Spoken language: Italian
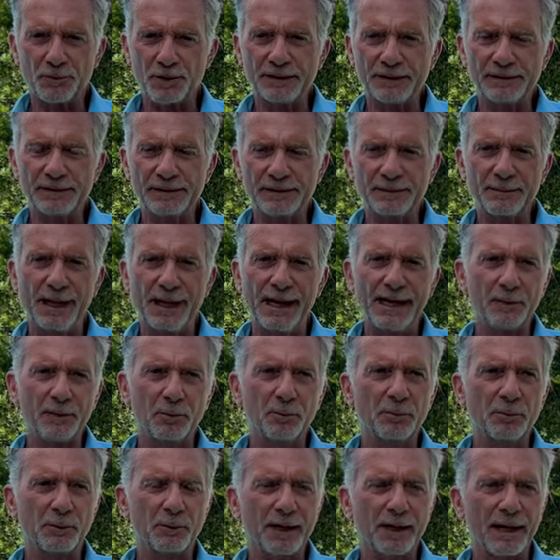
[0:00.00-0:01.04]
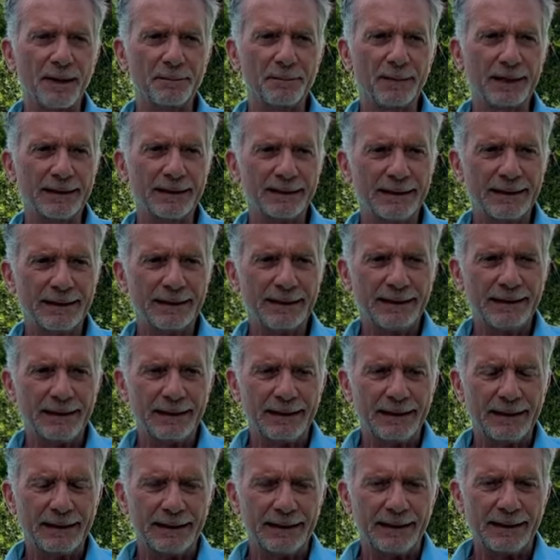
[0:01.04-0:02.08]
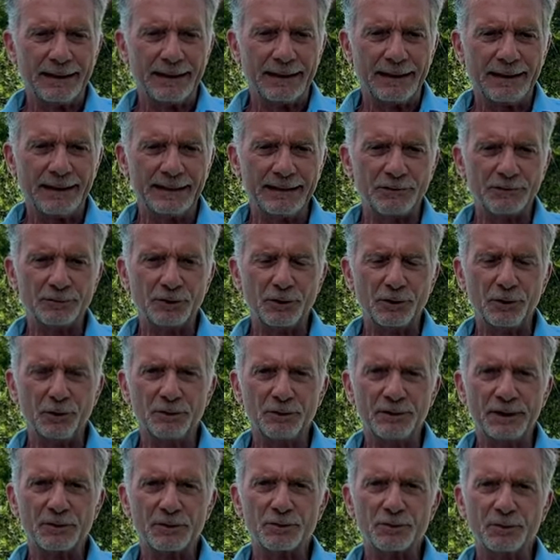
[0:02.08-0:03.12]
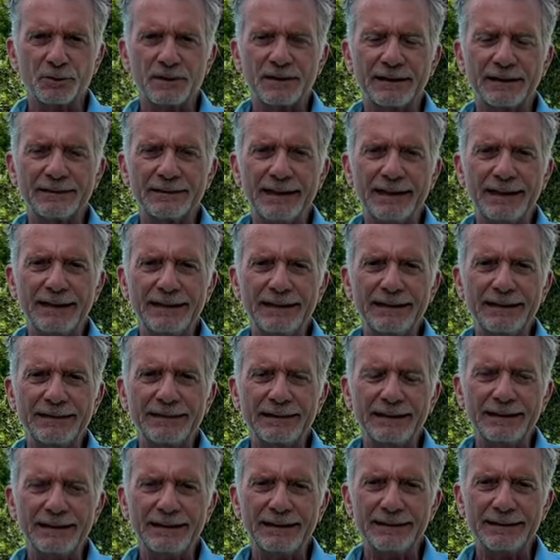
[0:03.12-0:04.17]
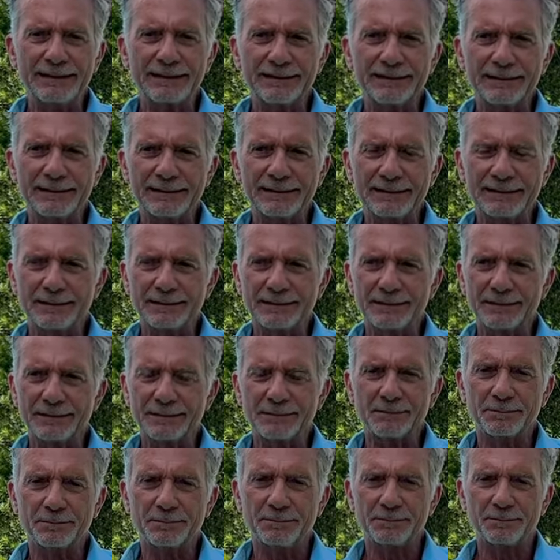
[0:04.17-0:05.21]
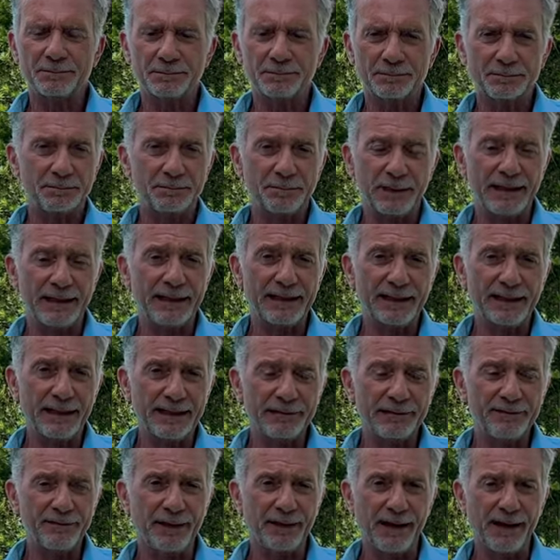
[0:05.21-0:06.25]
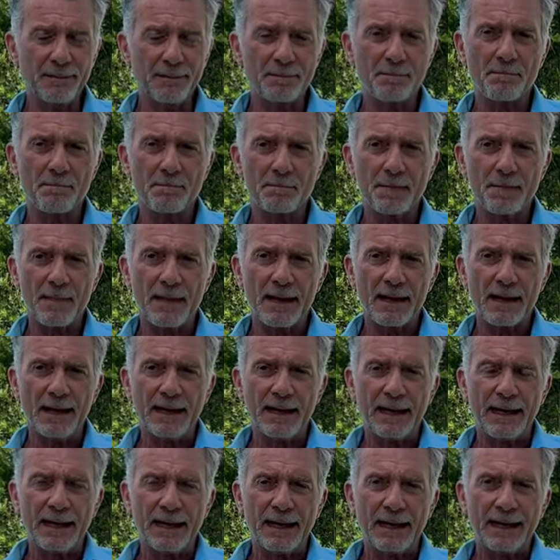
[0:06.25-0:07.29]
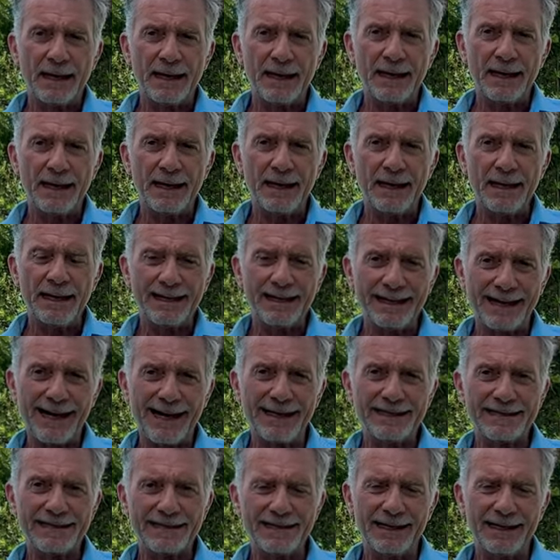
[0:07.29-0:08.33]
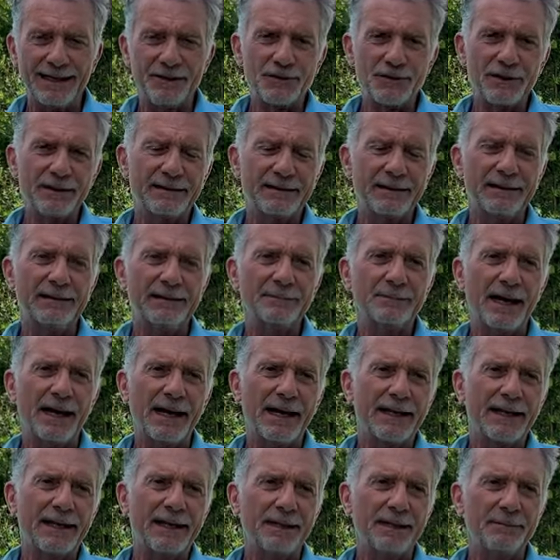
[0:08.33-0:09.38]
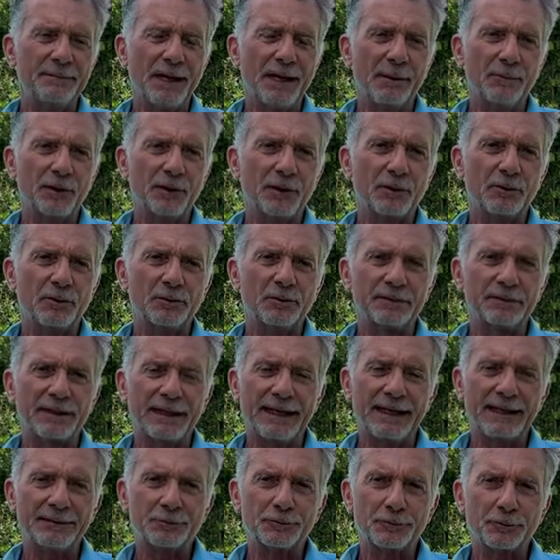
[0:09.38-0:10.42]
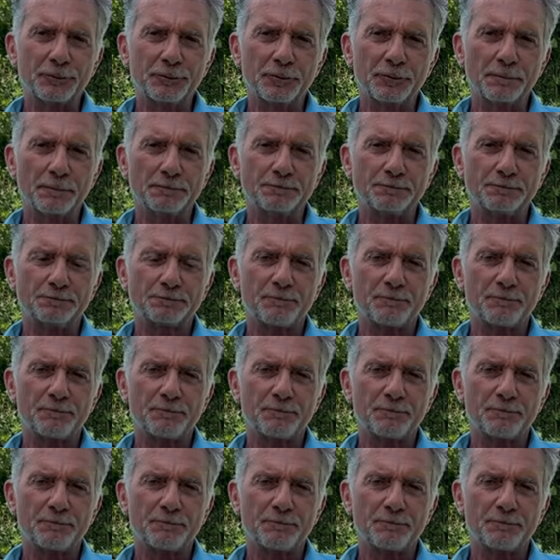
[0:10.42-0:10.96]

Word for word: Gente di Mare, un programma che è andato in onda sul satellite eh, parecchi anni fa e grazie a Gente di Mare abbiamo incontrato